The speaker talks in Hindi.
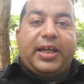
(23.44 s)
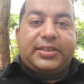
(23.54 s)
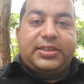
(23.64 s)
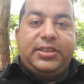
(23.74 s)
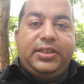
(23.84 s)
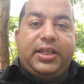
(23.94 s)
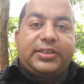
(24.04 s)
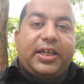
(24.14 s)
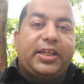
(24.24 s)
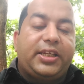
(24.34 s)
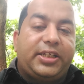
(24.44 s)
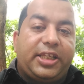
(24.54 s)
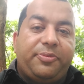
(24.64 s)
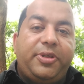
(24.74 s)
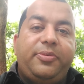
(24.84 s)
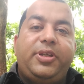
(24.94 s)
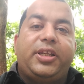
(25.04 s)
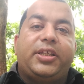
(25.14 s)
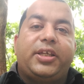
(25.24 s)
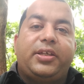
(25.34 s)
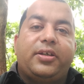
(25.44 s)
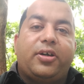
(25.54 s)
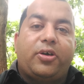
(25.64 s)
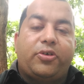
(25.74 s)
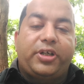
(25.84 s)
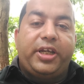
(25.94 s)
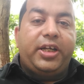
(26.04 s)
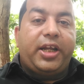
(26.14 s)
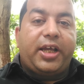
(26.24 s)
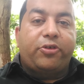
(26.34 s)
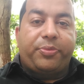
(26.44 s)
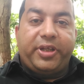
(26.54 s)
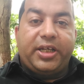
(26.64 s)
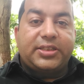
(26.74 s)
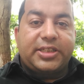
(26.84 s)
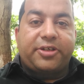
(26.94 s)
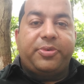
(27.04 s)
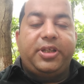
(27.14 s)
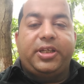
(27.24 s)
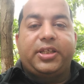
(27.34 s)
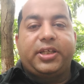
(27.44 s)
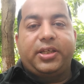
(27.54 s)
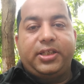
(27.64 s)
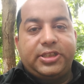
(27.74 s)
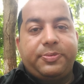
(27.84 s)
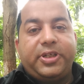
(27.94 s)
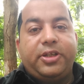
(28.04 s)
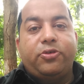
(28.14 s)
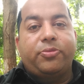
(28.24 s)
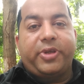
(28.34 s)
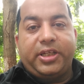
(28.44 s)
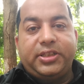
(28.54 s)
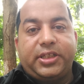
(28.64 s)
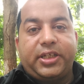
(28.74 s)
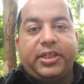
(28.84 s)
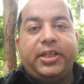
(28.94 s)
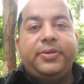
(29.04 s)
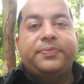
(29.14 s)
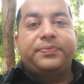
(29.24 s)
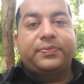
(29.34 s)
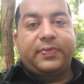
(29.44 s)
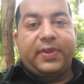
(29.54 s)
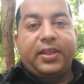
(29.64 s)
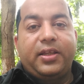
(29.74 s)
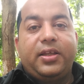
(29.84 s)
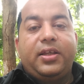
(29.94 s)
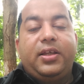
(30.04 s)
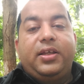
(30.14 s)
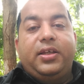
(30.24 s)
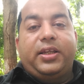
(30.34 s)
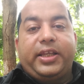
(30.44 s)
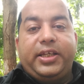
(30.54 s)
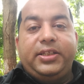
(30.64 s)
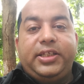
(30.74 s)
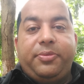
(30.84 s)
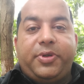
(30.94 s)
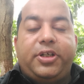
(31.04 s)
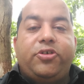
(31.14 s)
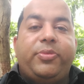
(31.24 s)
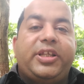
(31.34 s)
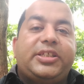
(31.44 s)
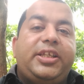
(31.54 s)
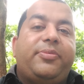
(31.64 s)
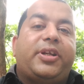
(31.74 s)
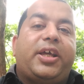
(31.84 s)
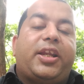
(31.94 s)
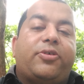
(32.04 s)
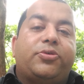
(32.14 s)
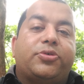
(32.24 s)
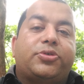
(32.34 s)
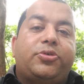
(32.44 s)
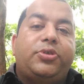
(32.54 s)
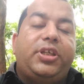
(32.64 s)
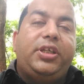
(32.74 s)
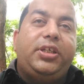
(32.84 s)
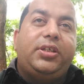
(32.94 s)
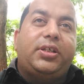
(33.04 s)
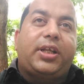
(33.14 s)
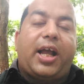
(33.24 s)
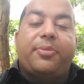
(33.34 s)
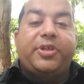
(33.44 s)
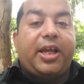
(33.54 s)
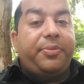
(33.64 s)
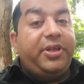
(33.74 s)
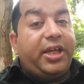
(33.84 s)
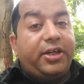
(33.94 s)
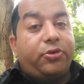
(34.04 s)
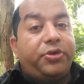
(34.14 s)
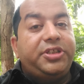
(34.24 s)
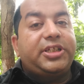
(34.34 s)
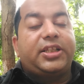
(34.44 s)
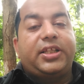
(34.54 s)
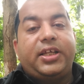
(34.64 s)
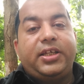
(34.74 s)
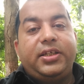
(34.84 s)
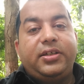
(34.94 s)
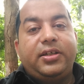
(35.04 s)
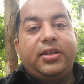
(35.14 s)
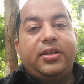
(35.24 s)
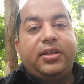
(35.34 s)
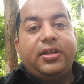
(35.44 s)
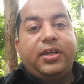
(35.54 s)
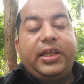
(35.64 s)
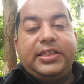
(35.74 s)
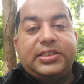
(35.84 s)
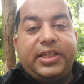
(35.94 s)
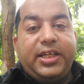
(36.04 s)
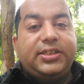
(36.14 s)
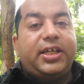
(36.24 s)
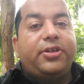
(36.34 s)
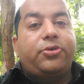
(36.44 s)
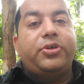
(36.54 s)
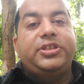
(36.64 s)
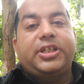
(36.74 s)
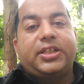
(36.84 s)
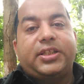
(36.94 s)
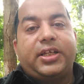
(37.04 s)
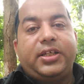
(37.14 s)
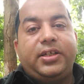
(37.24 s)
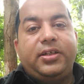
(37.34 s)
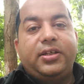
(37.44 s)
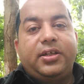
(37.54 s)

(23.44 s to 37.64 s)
अस्सी हज़ार की टीबी भी लेंगे और डेढ़ लाख रुपए का चेक भी लेंगे इस पर ये लोग मेहनत करेंगे लेकिन ये वीडियो मैं इसलिए बना रहा हूँ दोस्तों कि कामयाबी हर कोई चाहता है स्टेज हर कोई चाहता है